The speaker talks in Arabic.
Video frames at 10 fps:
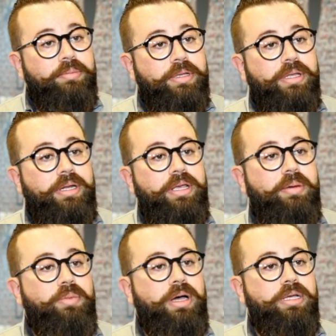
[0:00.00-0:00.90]

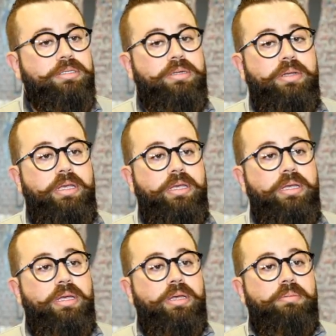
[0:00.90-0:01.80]
بطريقه معاصره
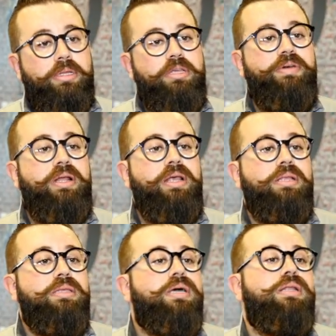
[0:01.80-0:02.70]
هي بضيف عليها
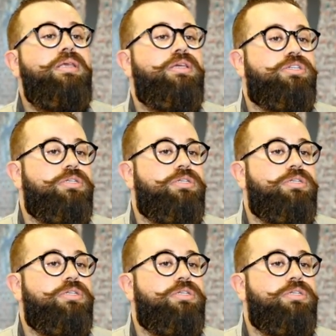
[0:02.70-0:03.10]
تقنيه